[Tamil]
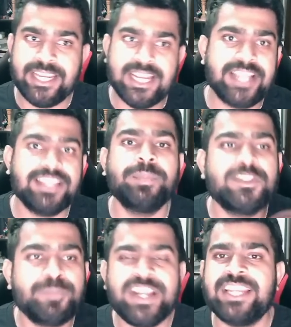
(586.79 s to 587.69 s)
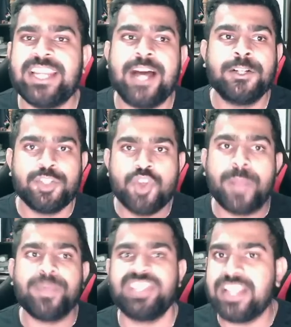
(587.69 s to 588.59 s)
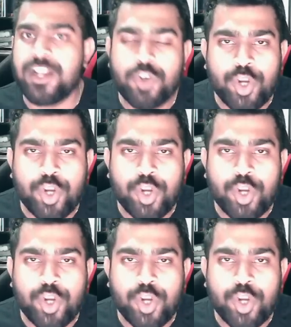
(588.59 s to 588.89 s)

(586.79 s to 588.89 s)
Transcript: ஏன்னா இதை மிஸ் பண்ணீங்கன்னா யூ ஆர் மிஸ்ஸிங் அ